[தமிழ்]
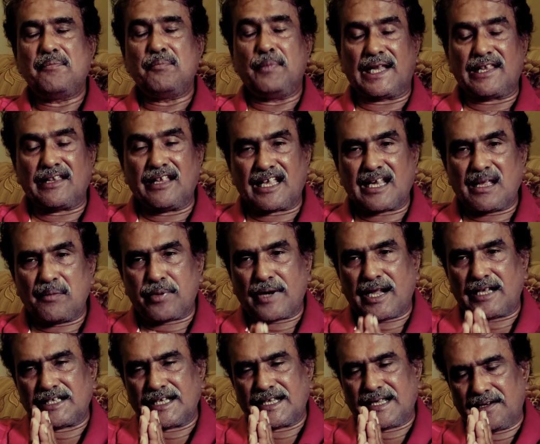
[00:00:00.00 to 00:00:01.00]
மனதார
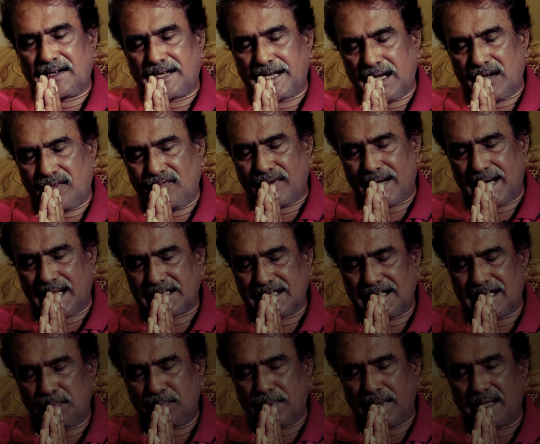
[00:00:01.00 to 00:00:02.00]
பிரார்த்திக்கின்றேன்
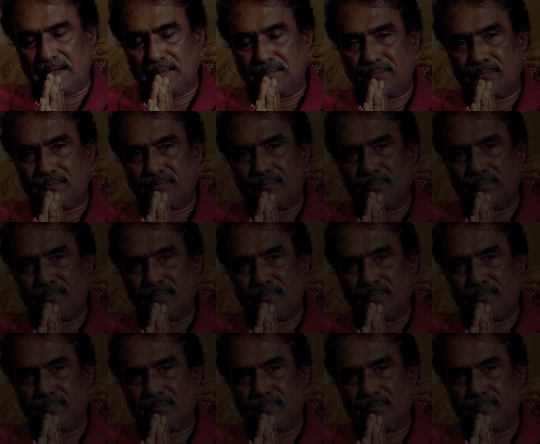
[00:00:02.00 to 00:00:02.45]
வணக்கங்கள் பல